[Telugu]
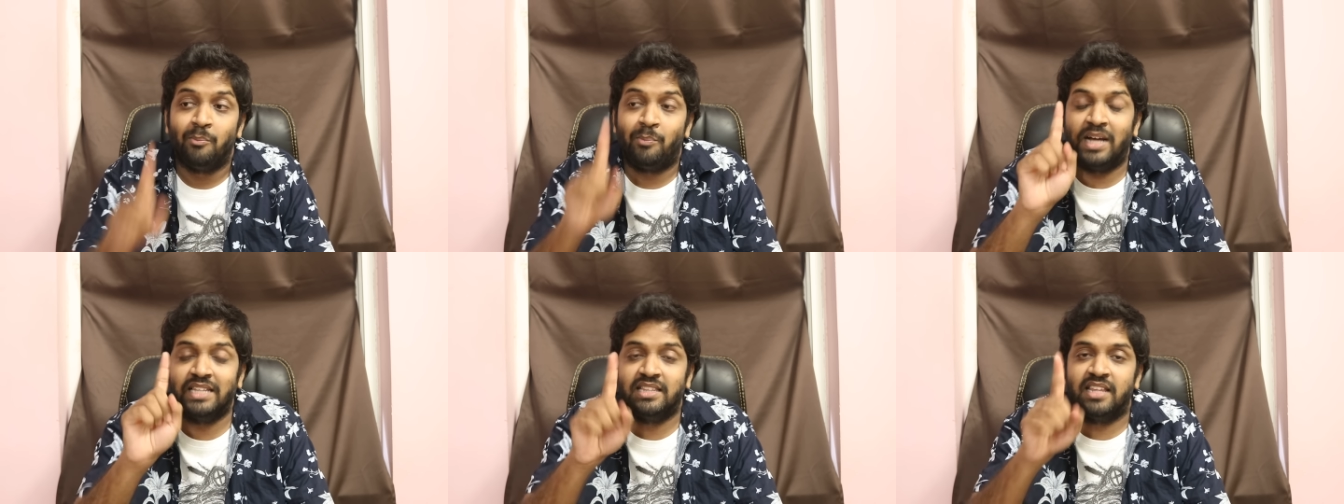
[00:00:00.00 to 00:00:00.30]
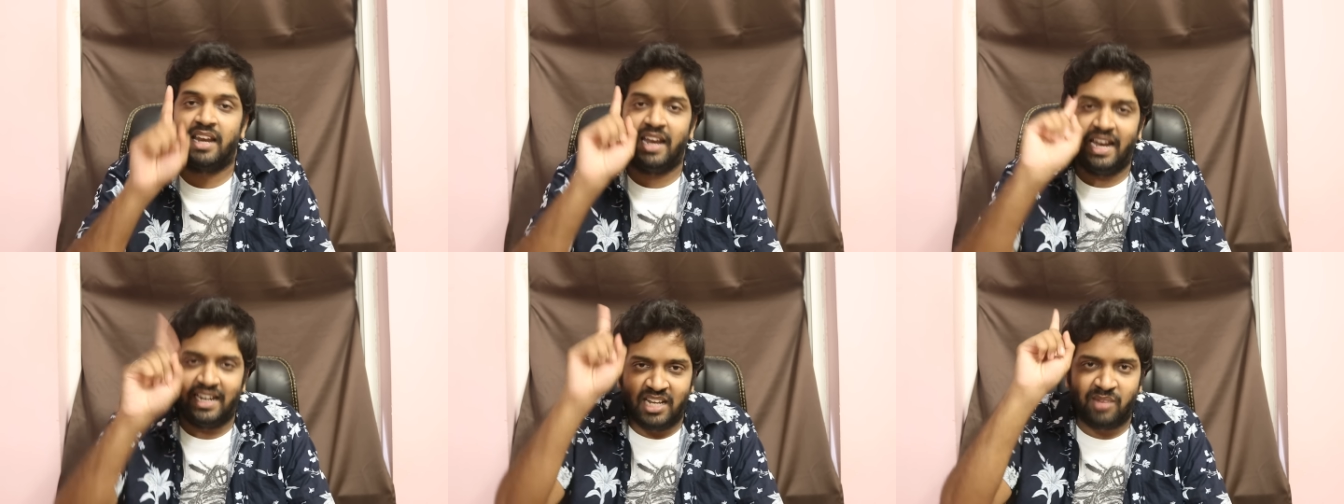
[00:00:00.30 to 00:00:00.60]
పది
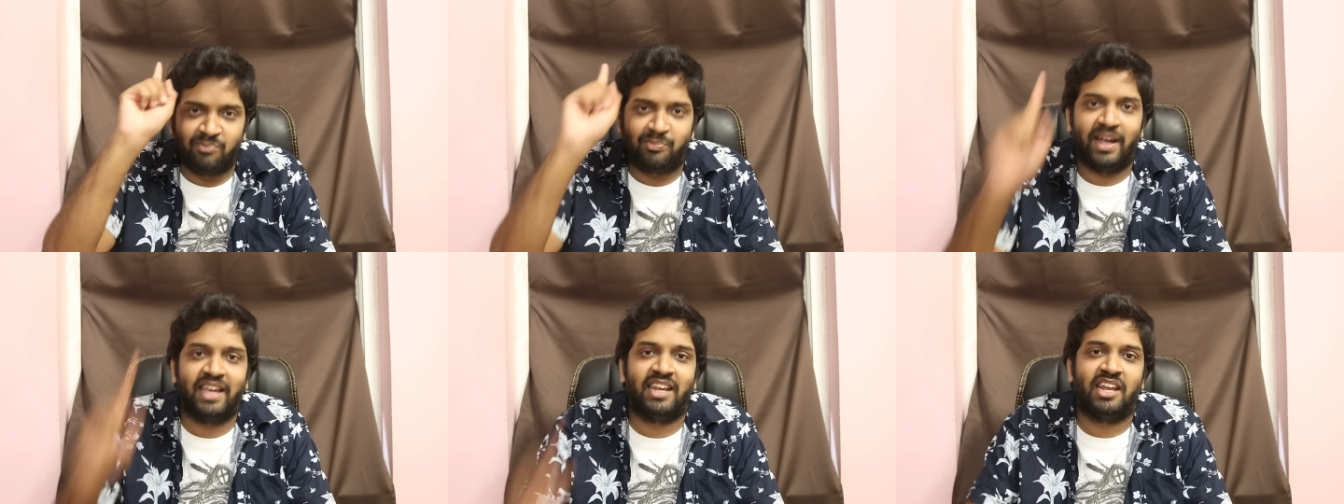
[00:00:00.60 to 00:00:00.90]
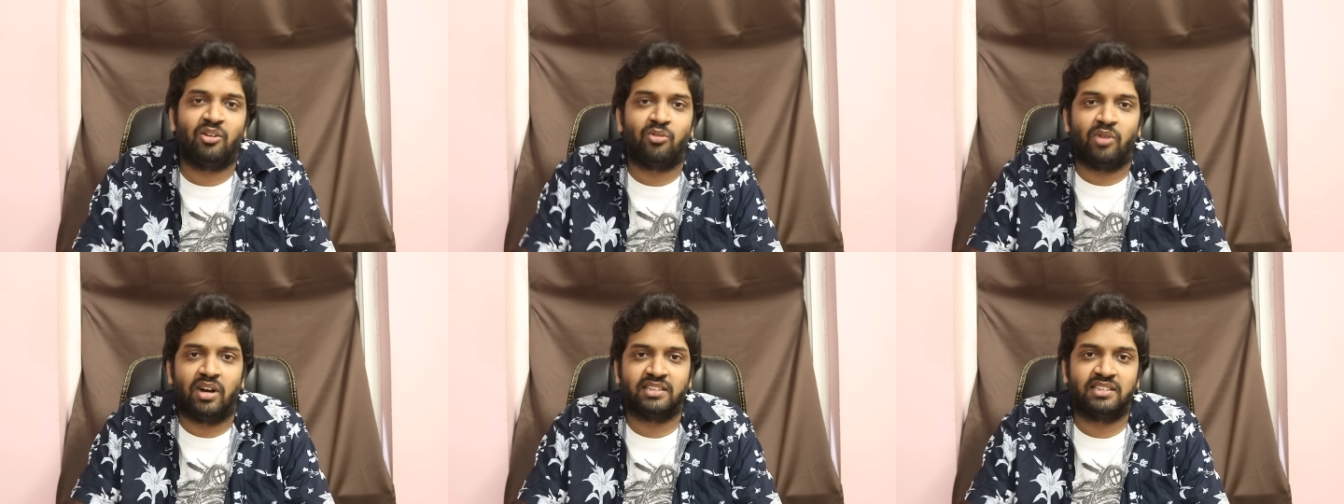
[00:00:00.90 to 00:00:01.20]
రేటింగ్
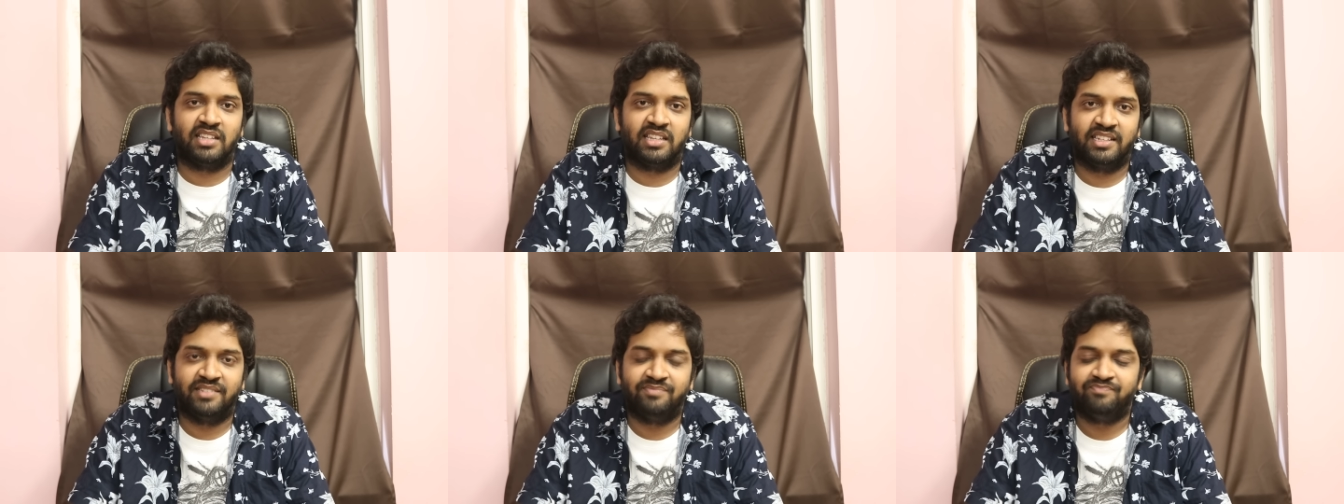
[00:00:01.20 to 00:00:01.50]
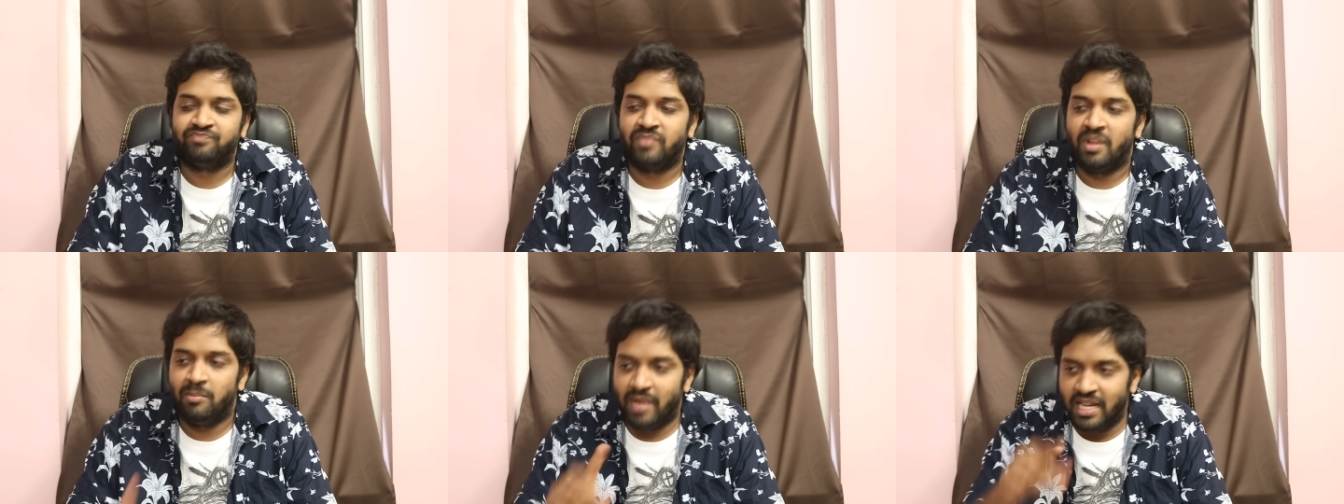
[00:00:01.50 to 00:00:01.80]
పైనే కొడుతుంది
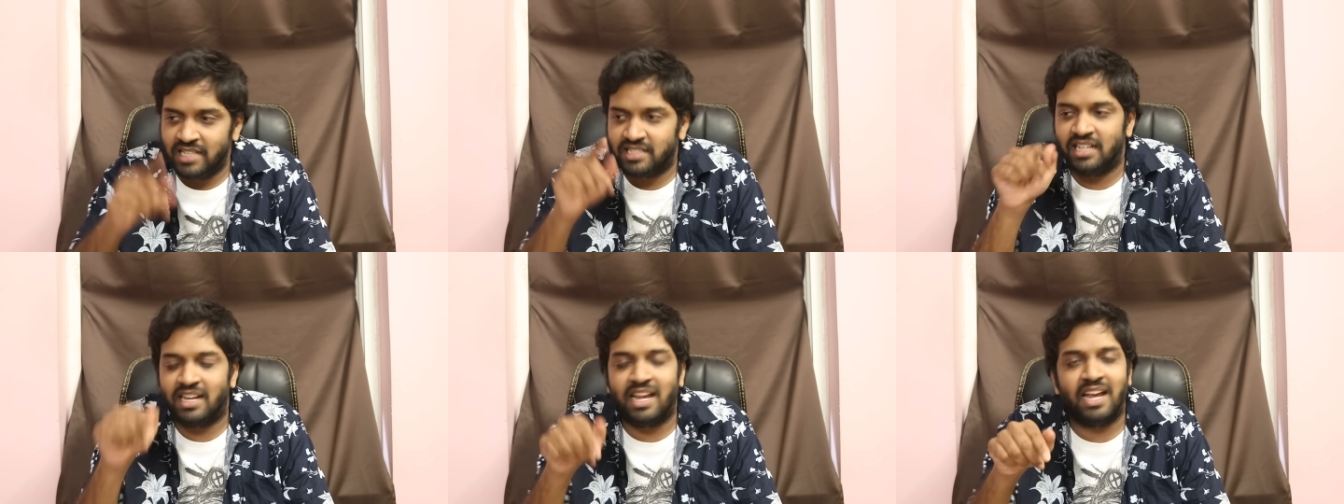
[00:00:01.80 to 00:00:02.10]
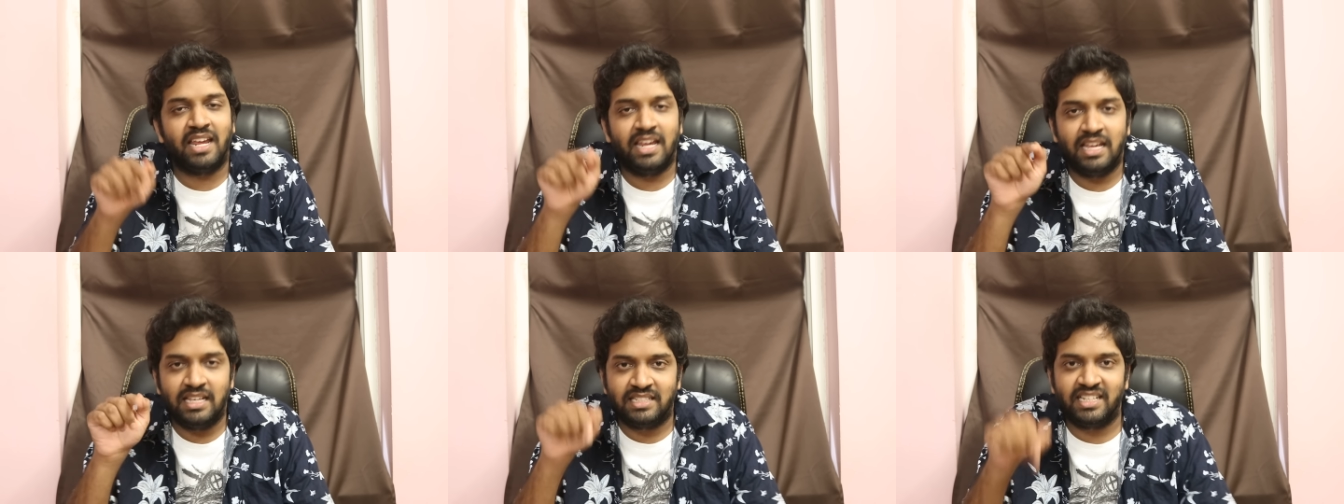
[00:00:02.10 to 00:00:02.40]
బేసిక్గా
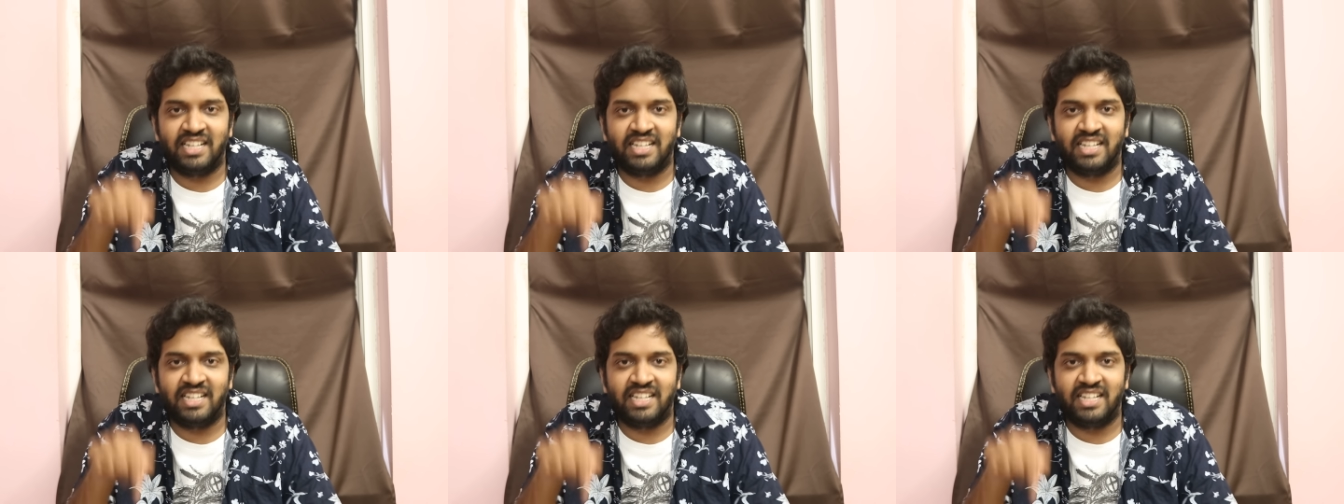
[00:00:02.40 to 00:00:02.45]
ఈ